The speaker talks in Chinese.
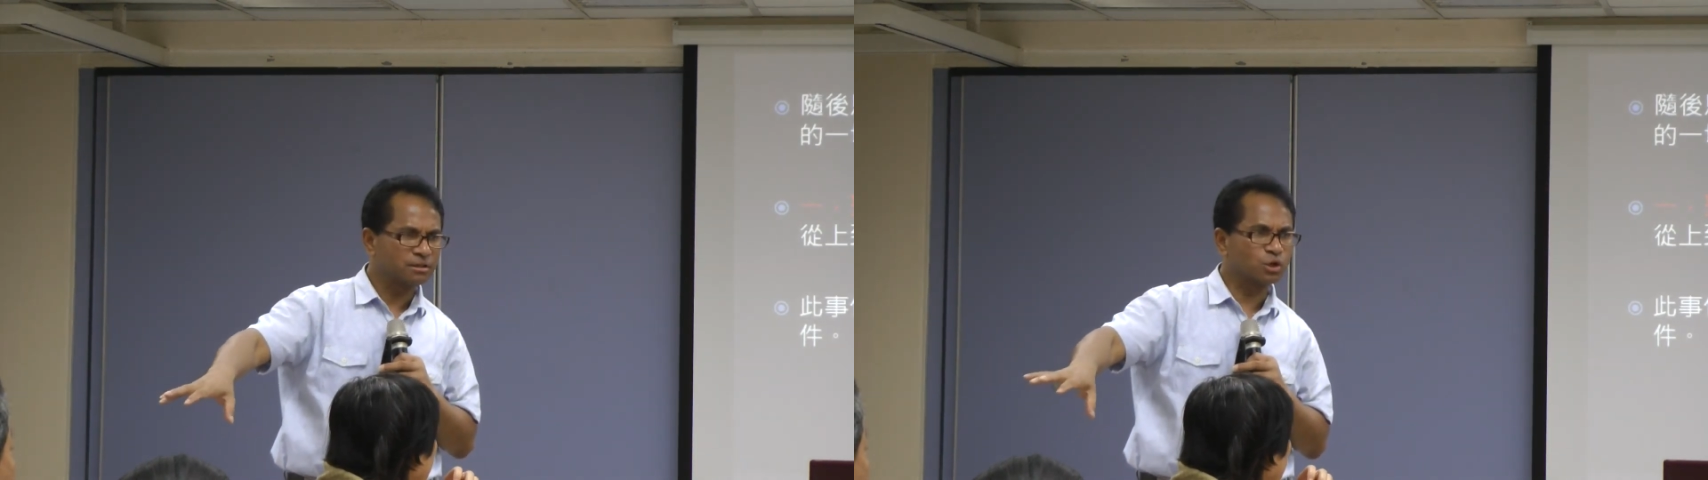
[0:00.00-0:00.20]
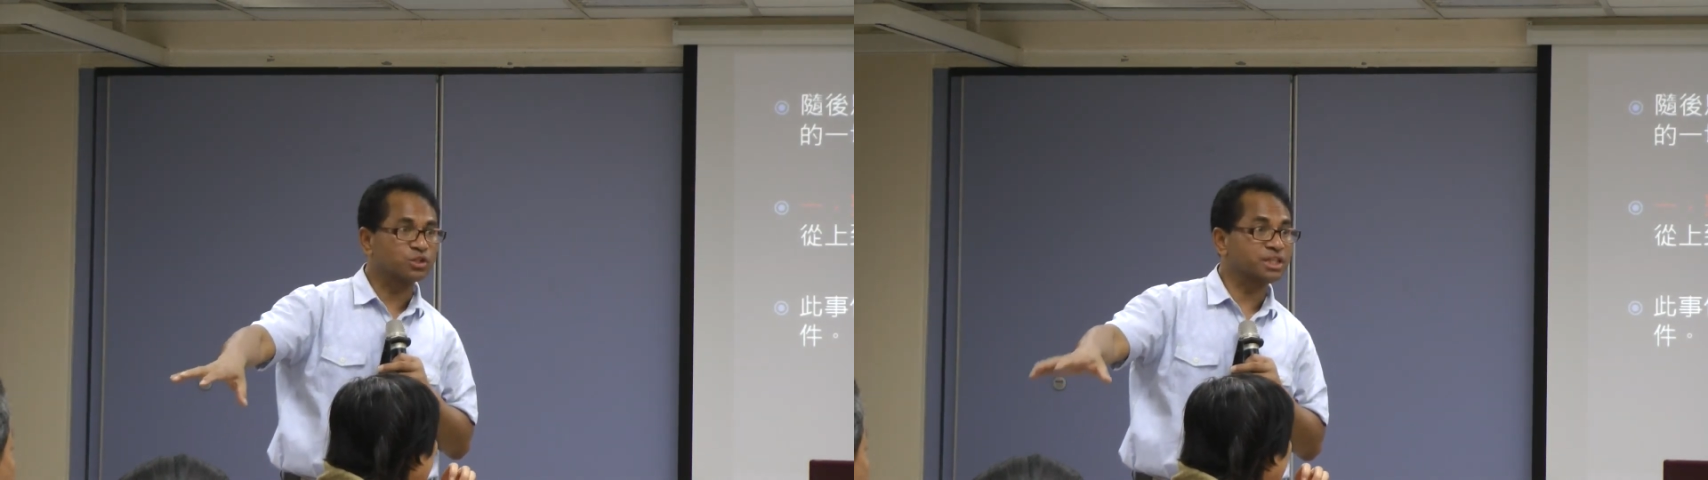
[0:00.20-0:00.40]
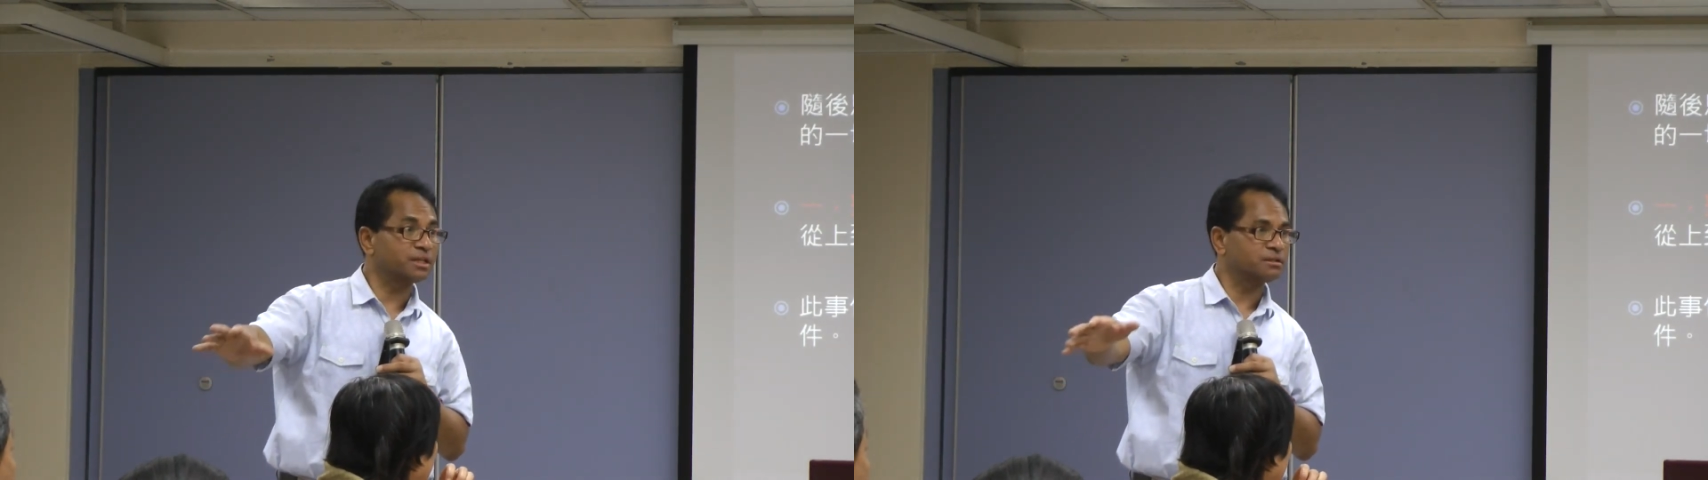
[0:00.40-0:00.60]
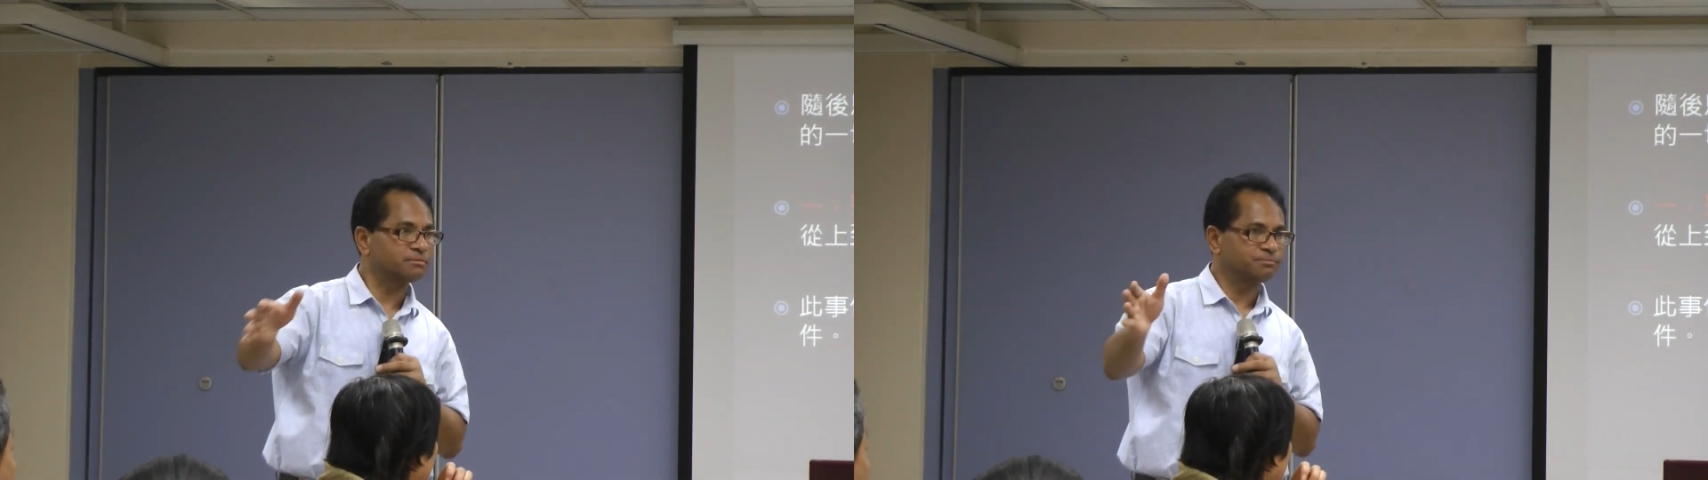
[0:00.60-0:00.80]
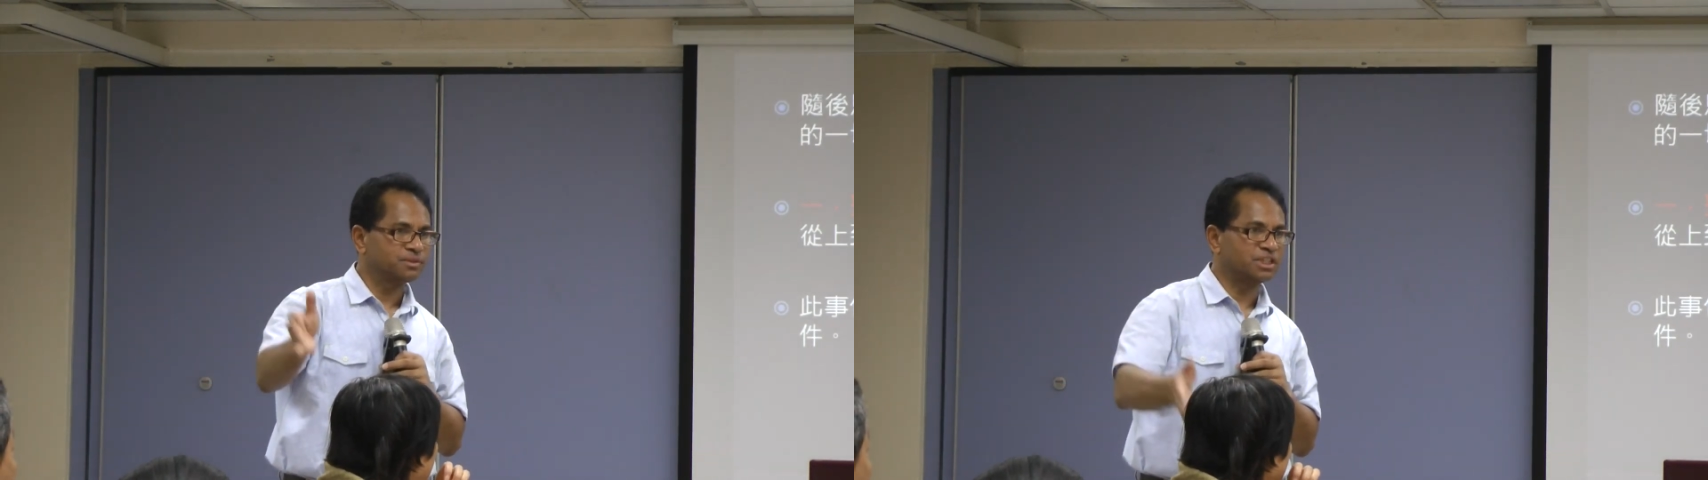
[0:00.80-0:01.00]
空间
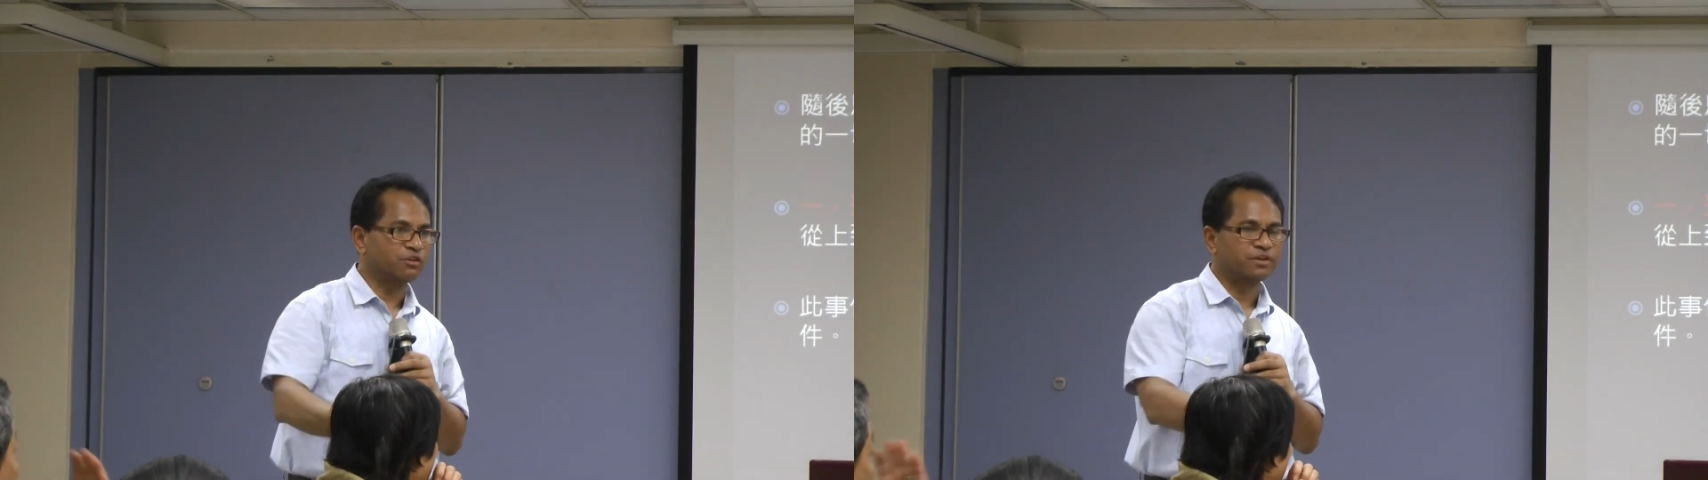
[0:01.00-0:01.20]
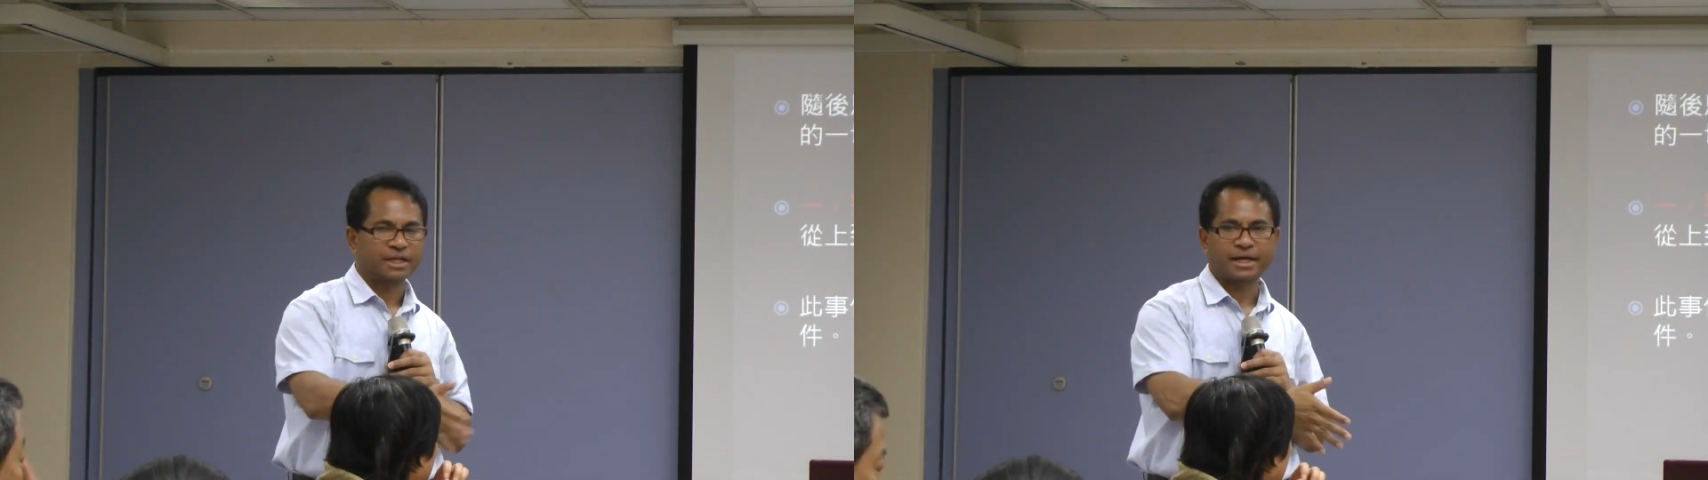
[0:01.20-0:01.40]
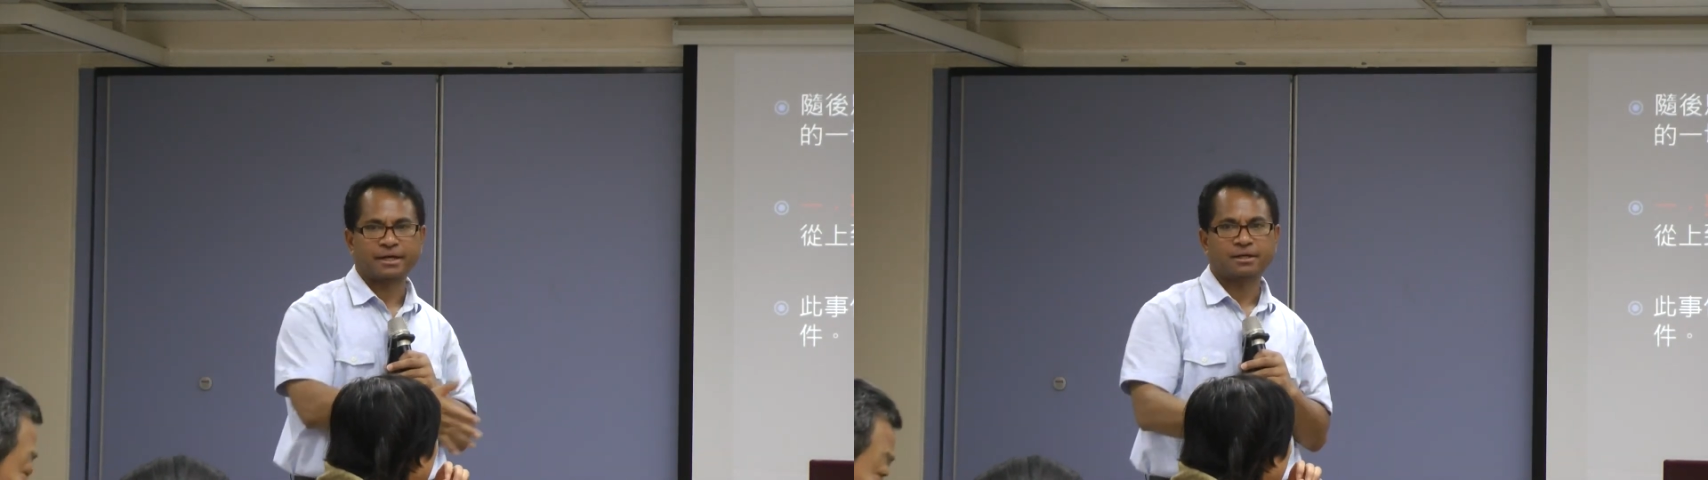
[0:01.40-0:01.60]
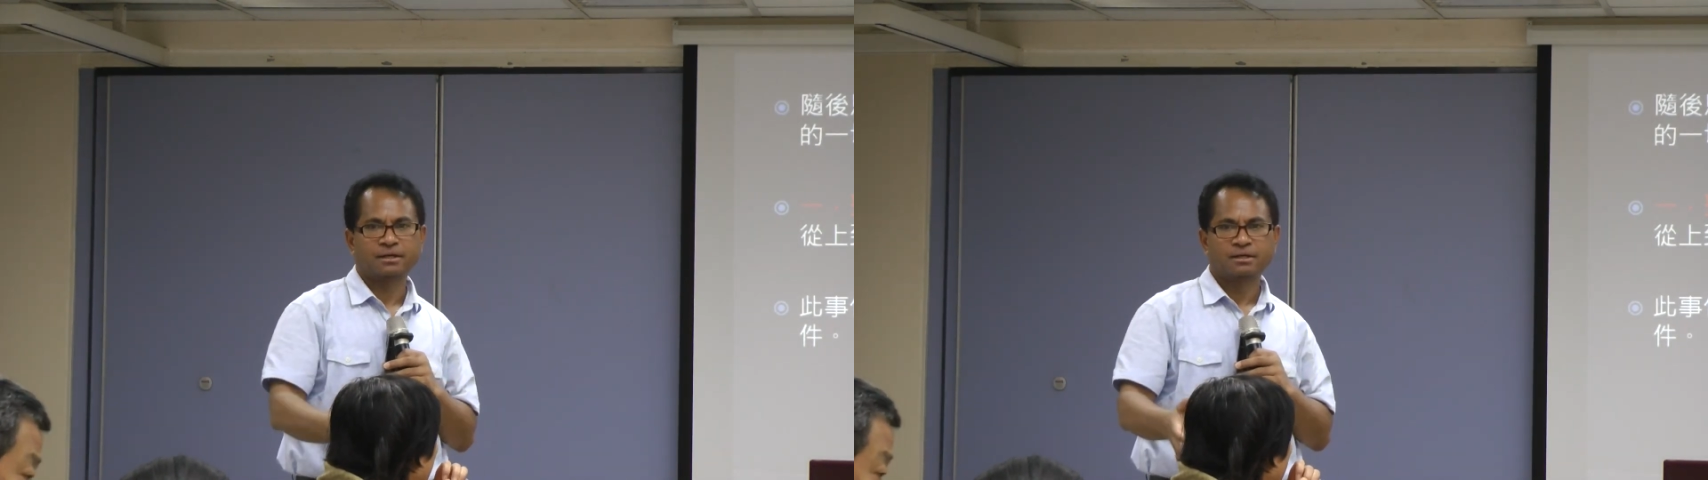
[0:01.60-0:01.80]
要分开。